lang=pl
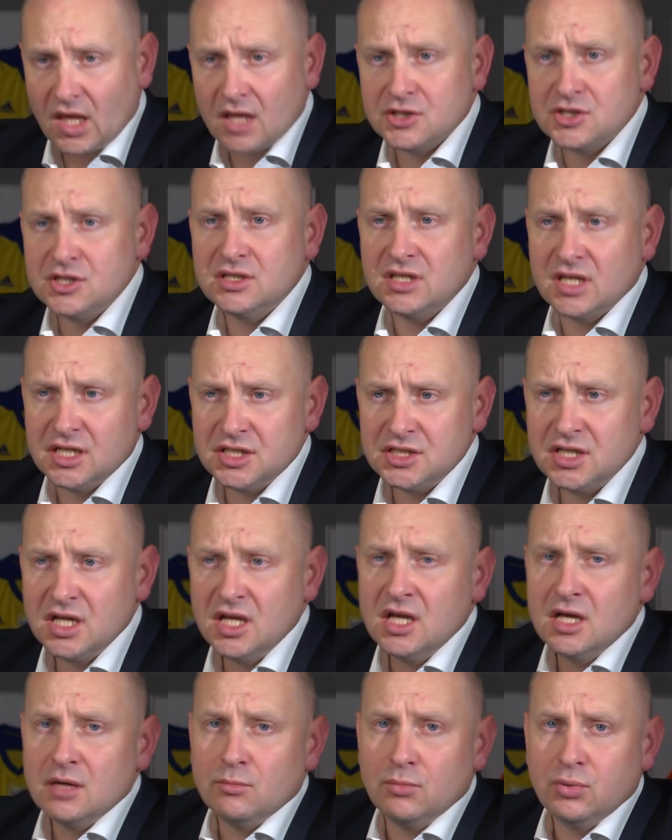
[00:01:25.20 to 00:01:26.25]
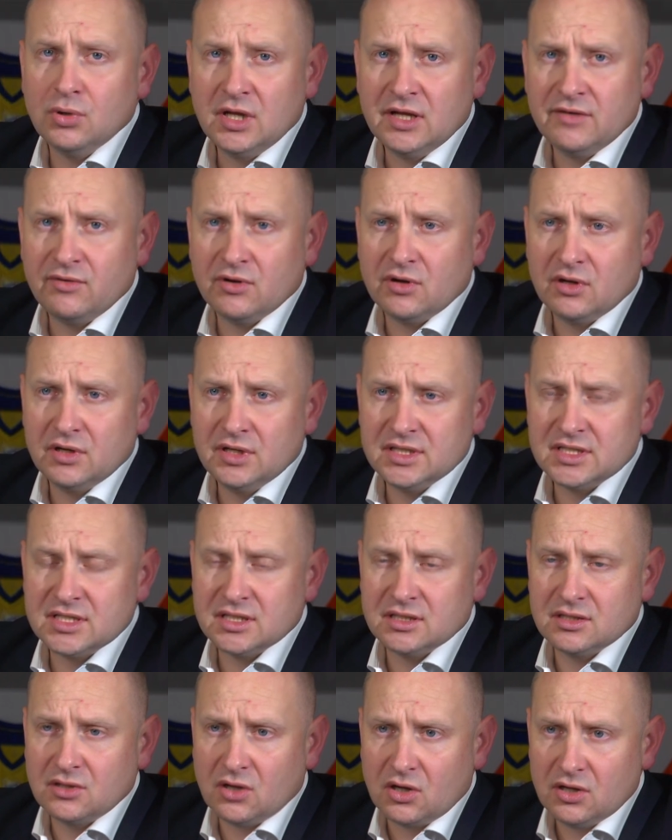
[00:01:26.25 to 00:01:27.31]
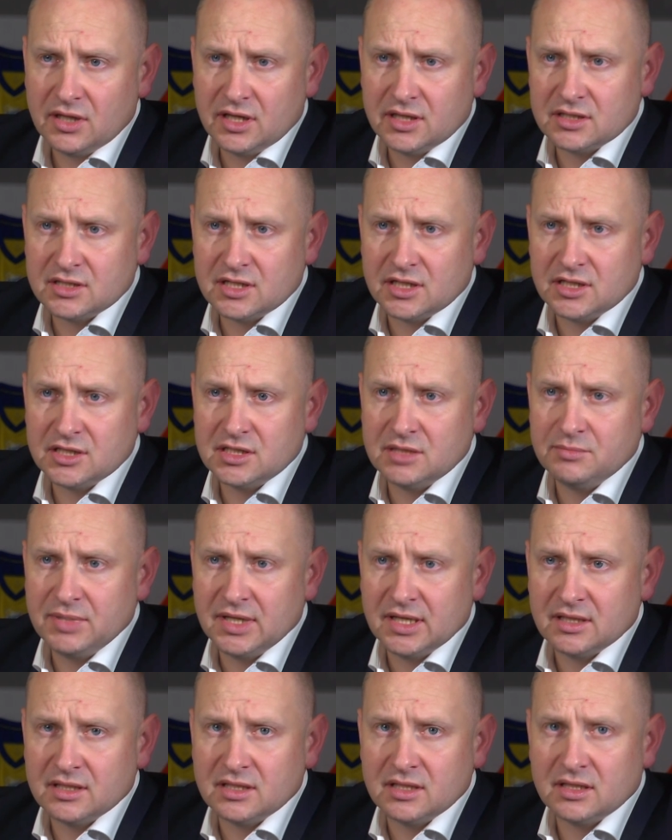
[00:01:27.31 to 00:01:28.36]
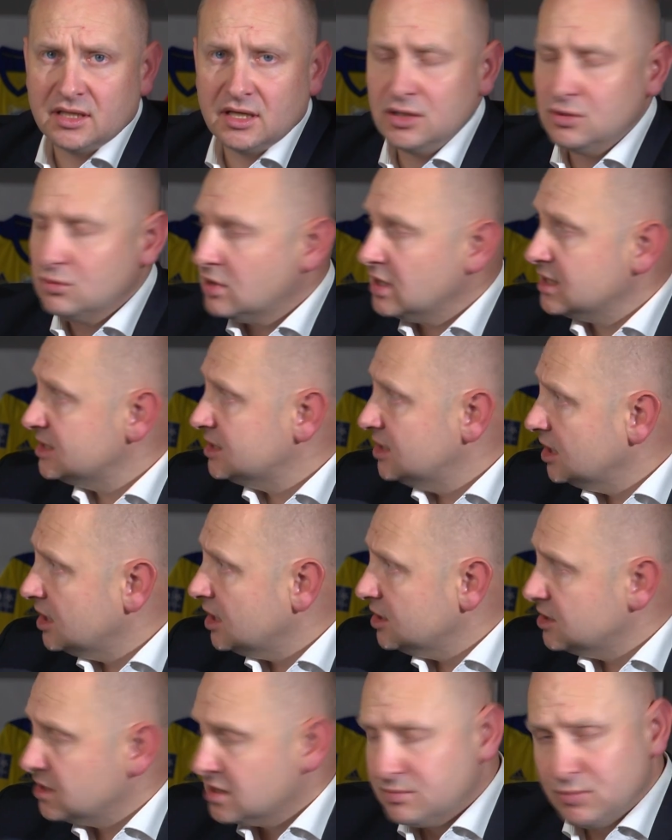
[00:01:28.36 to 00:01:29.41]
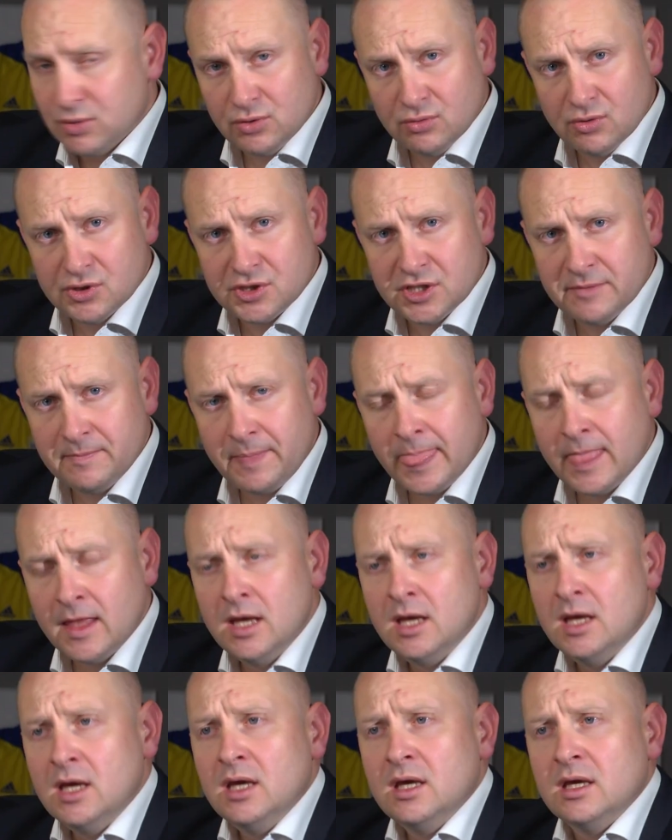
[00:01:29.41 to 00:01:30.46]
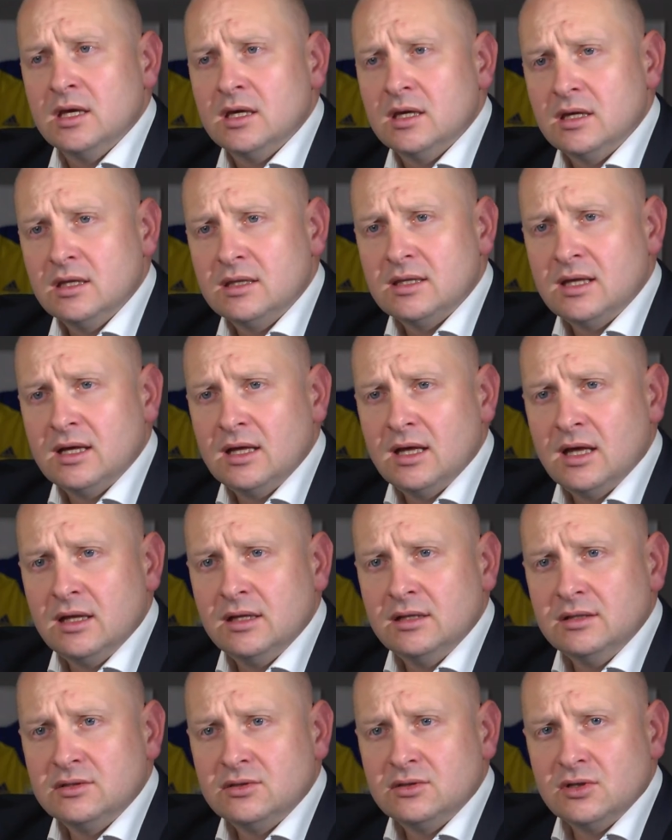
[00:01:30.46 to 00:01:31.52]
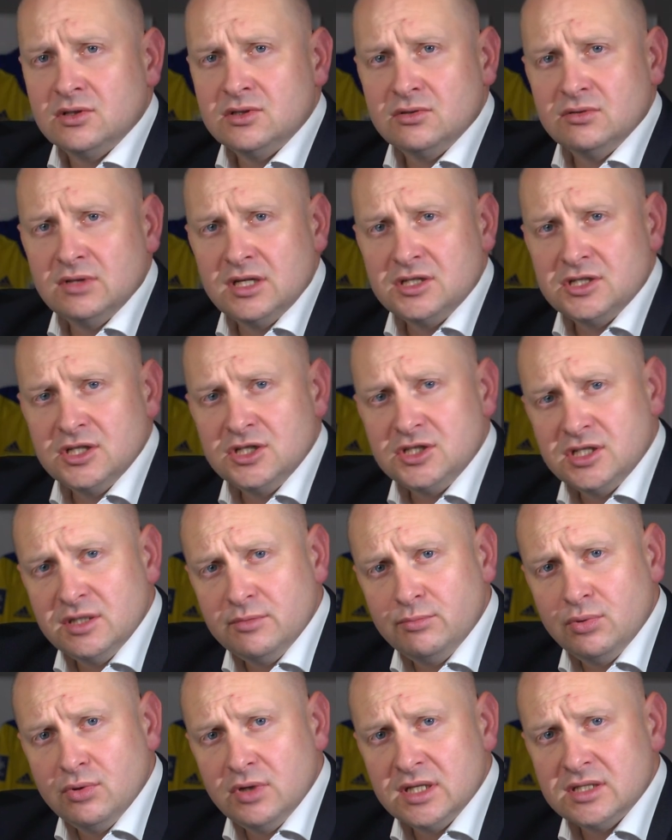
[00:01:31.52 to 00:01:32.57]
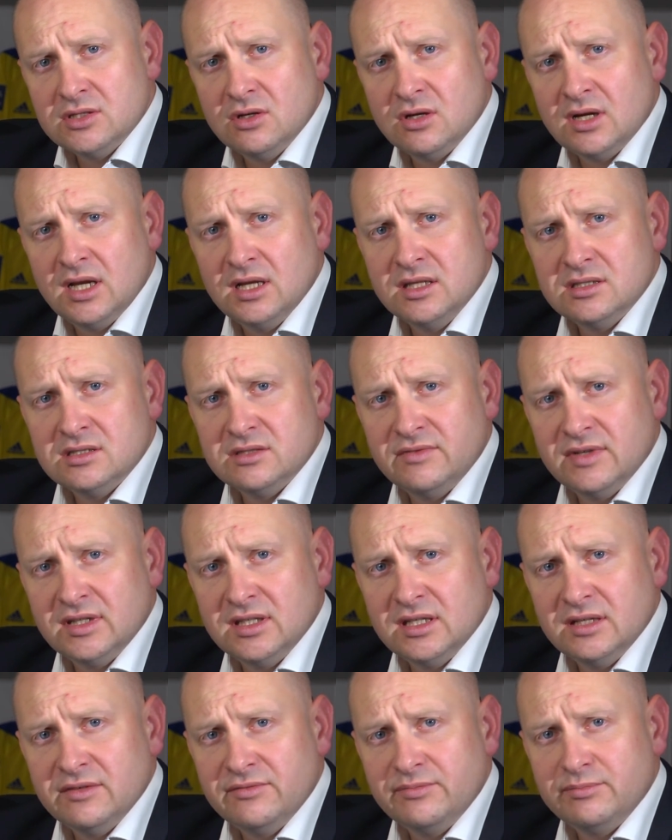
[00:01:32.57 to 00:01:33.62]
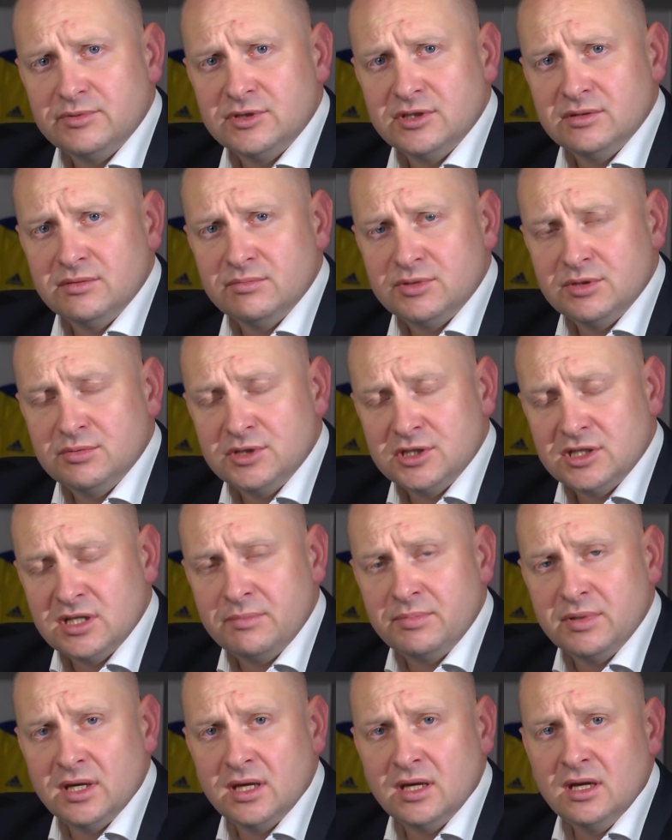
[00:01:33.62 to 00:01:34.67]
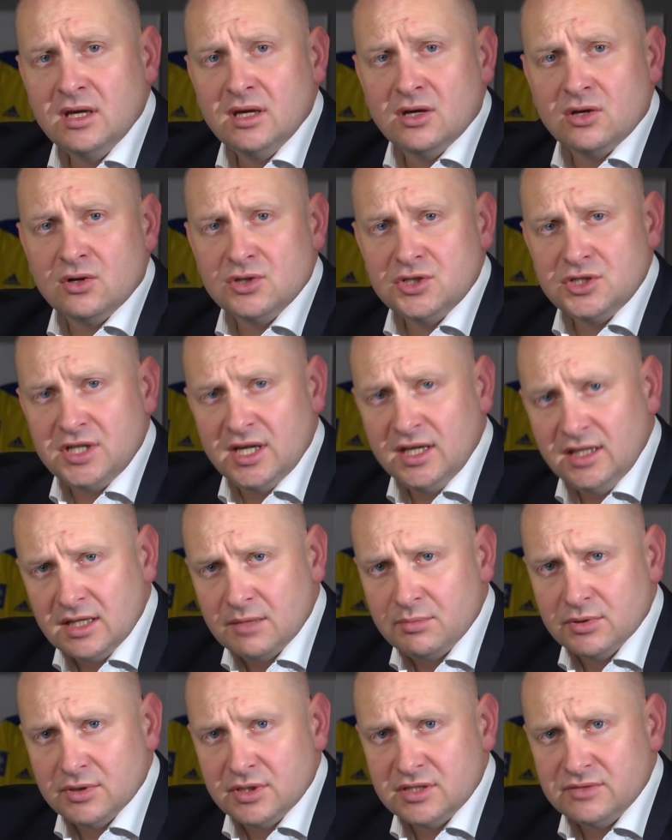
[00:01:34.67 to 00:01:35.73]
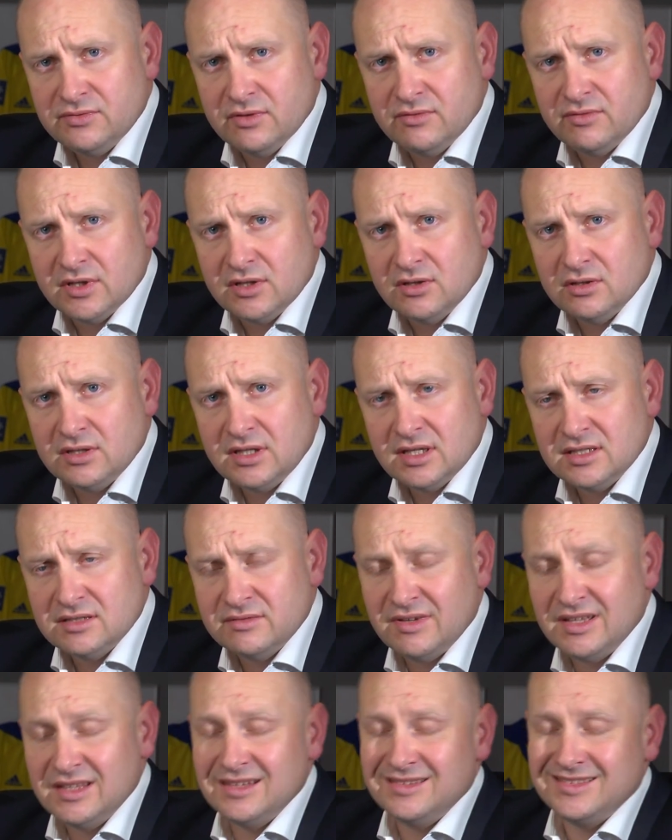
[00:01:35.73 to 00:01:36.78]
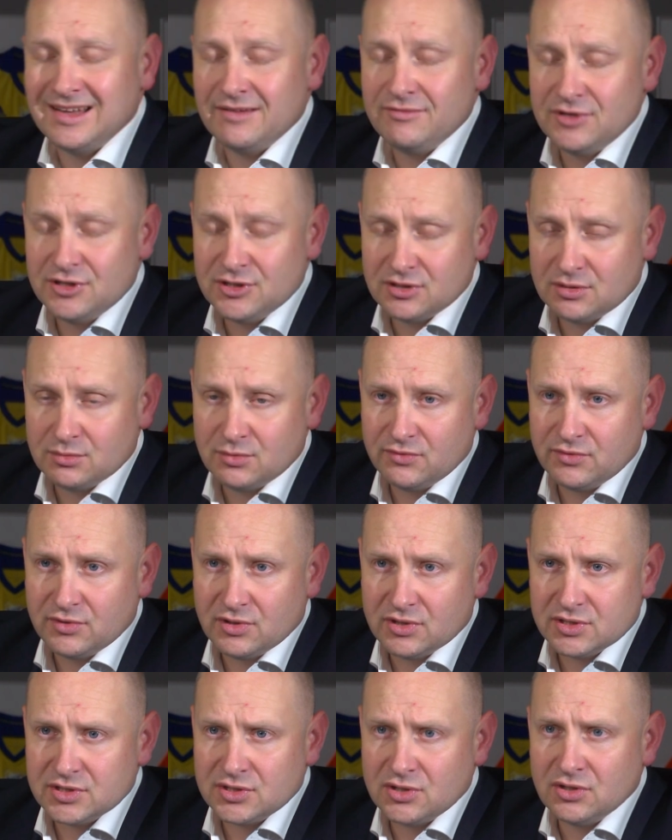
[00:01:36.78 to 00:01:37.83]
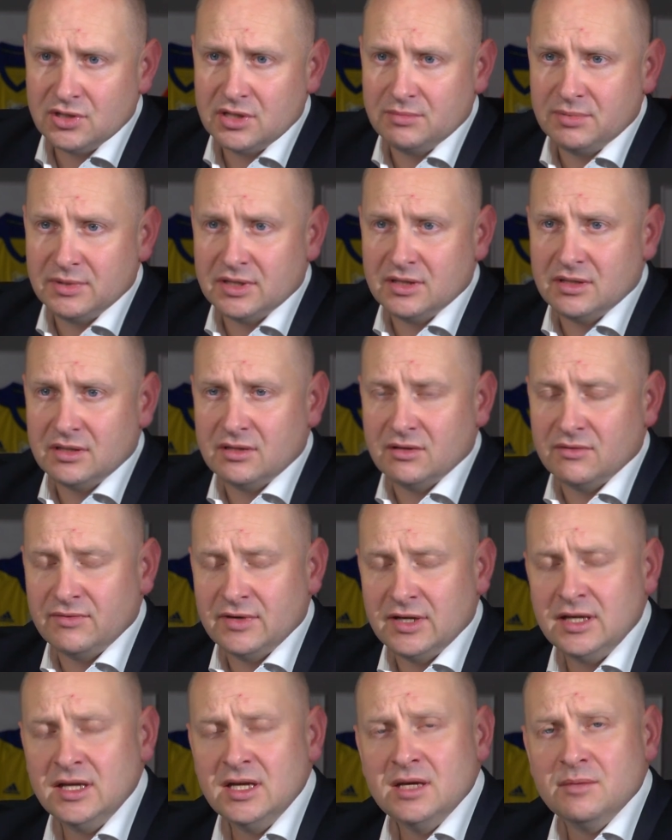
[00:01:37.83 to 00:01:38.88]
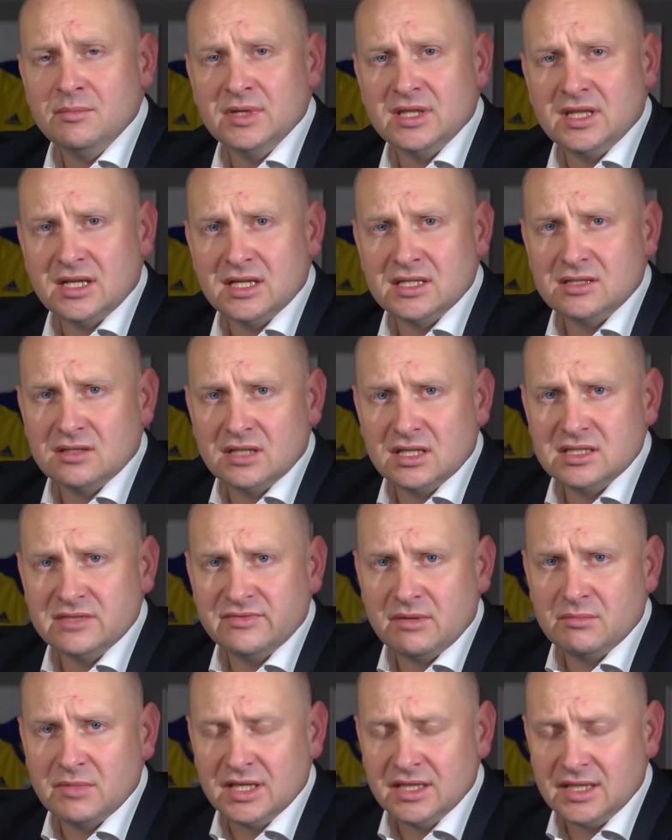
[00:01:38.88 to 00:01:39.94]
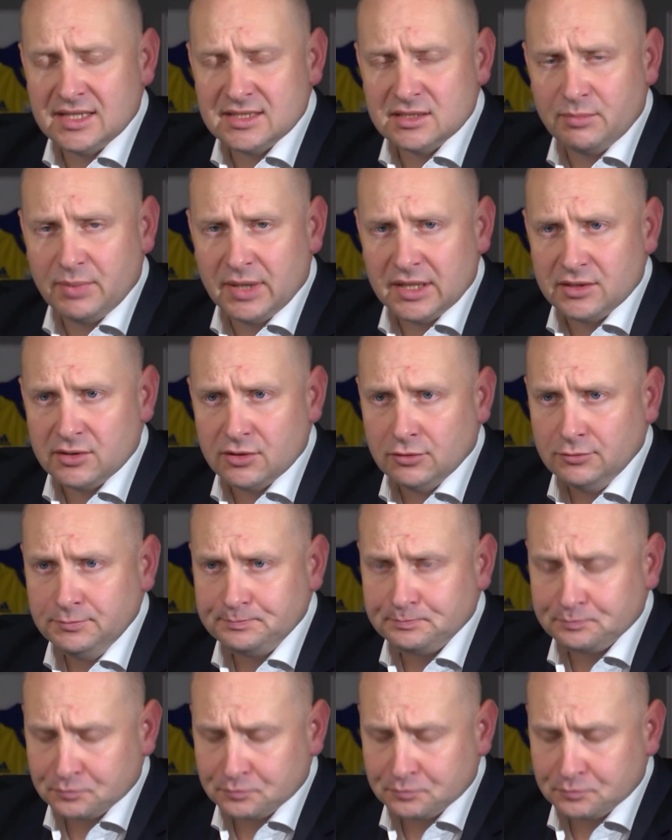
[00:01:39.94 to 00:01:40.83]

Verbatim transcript: czy też bóle w okolicy dolnej części pięty, tej, która styka się z podłożem. Y, ta, to są najczęściej bóle zlokalizowane przy, przy przyczepie rozcięgna podeszwowego, tak zwane, dawniej się to mówiło ostrogi piętowe, my teraz to nazywamy entezopatią